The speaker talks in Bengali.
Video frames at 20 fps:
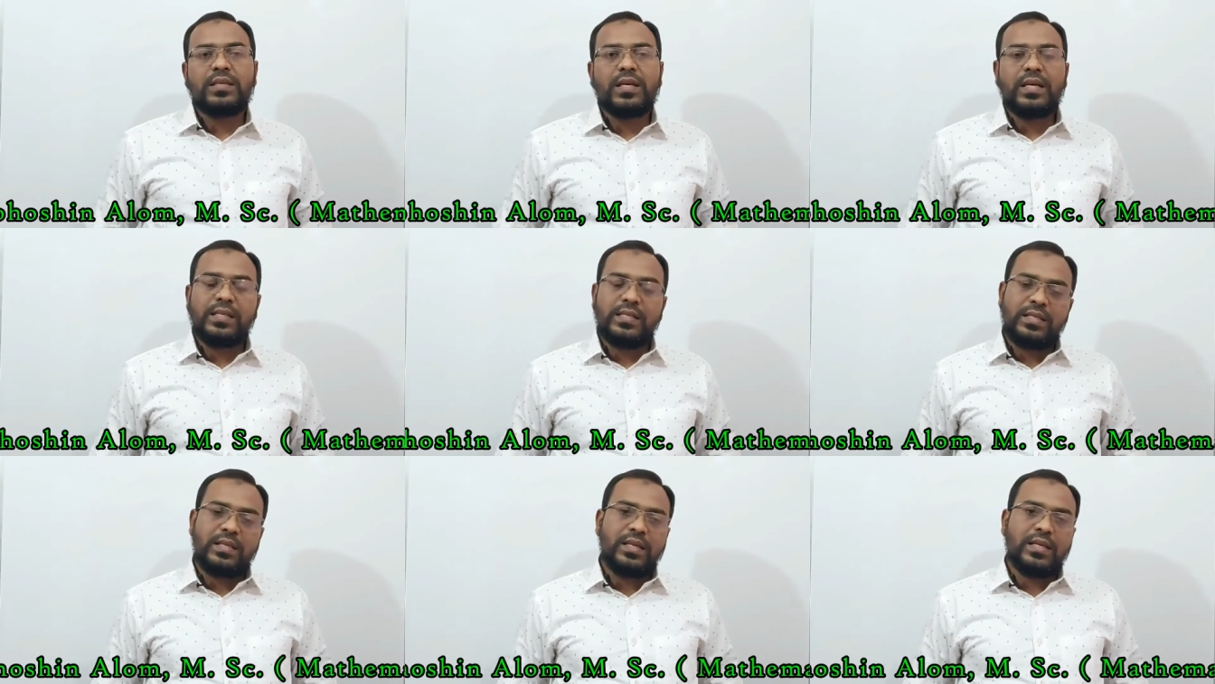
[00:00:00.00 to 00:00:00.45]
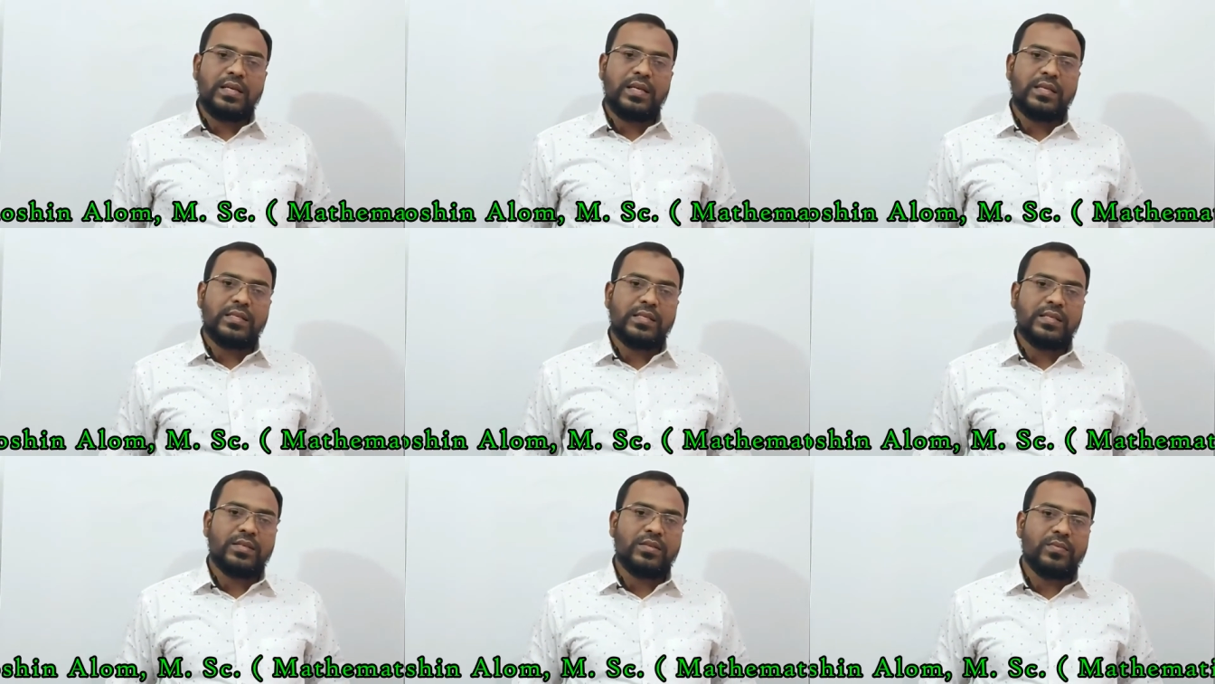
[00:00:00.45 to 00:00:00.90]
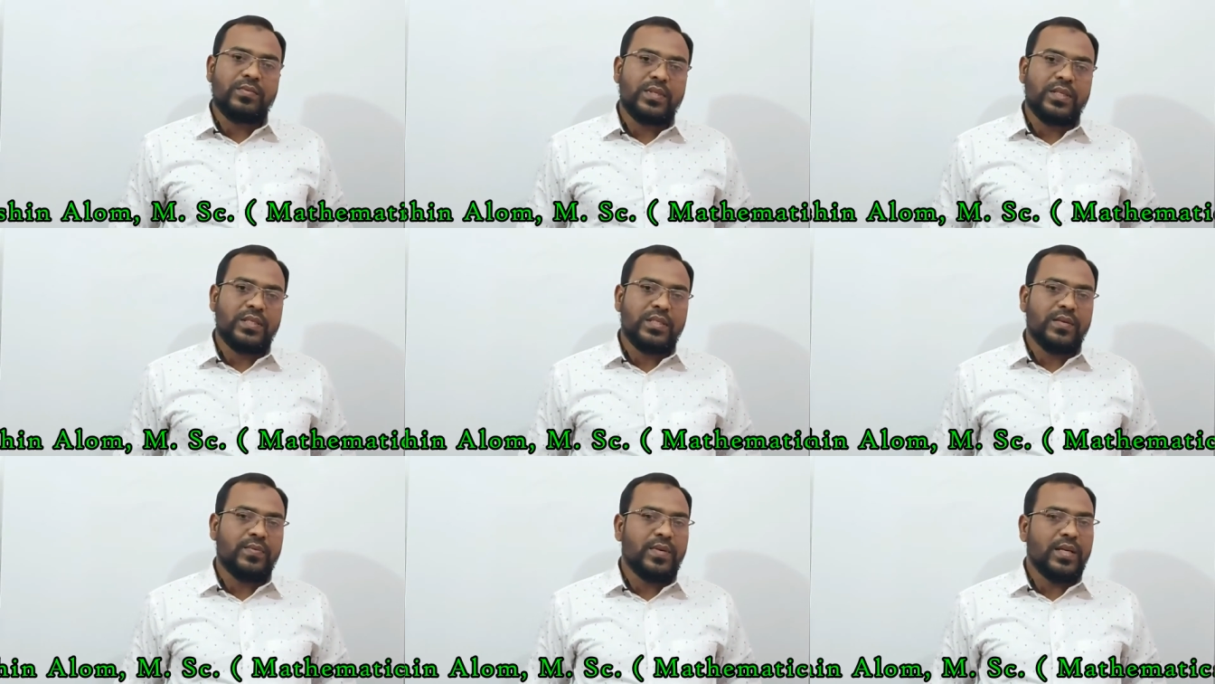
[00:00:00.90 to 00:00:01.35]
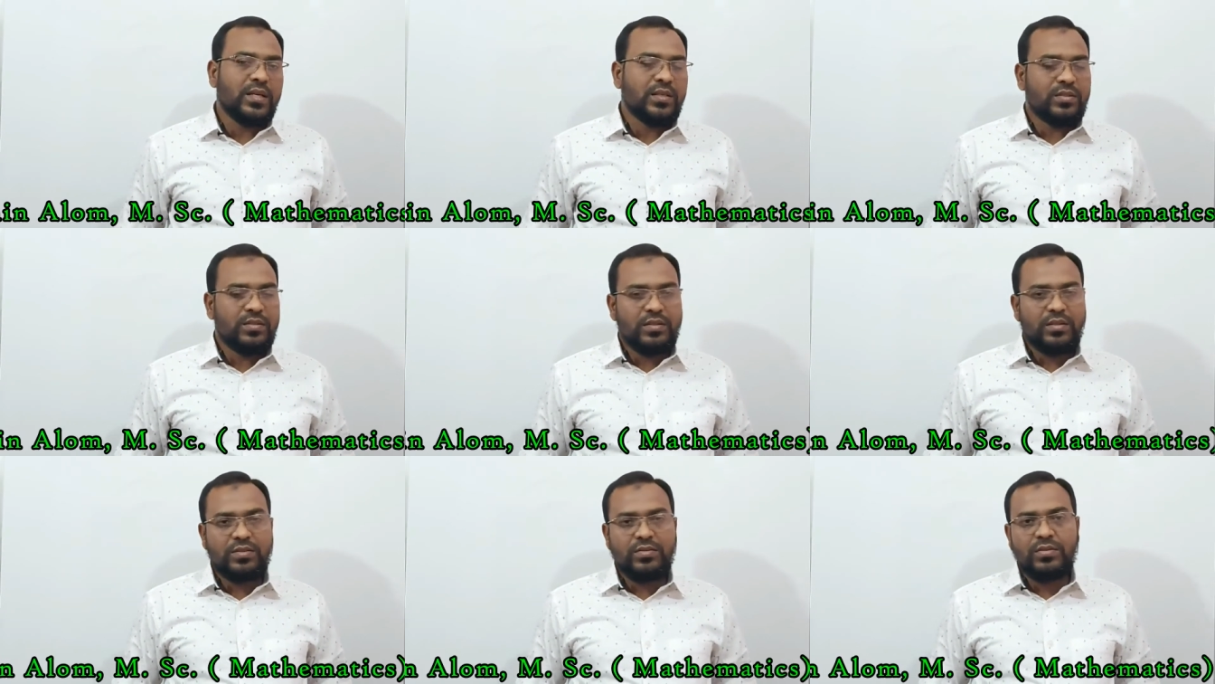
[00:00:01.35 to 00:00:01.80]
আজকের ক্লাসে তোমাদের সামনে
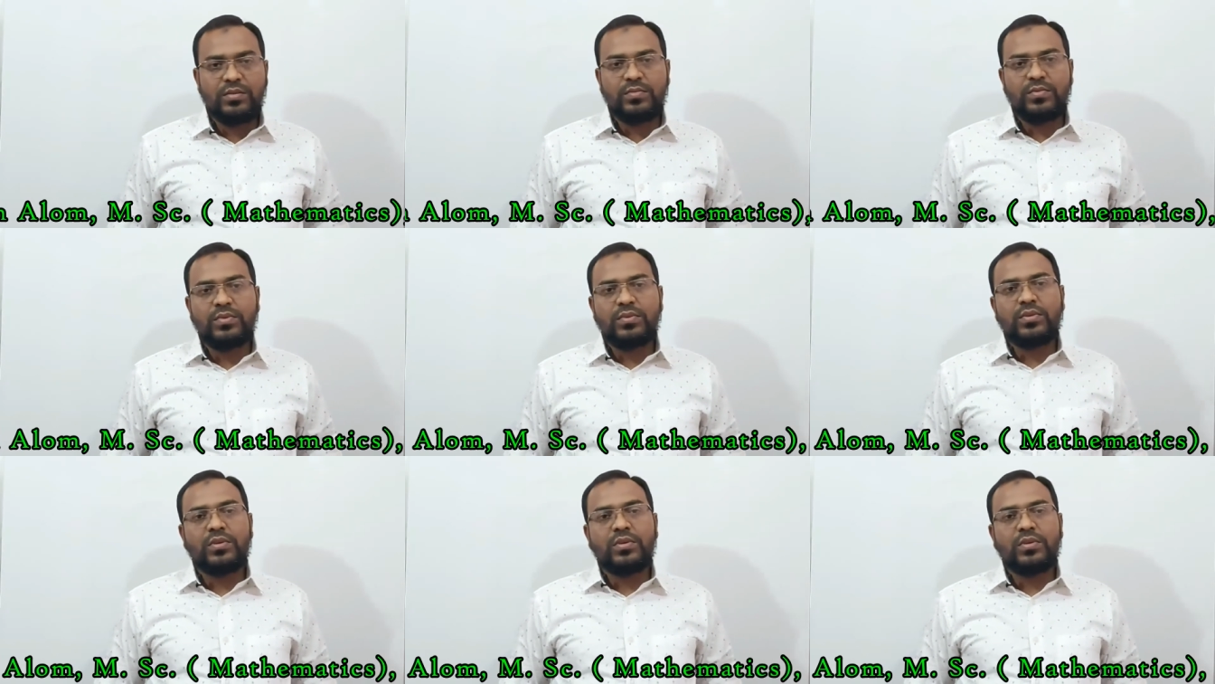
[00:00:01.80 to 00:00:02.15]
আলোচনা করব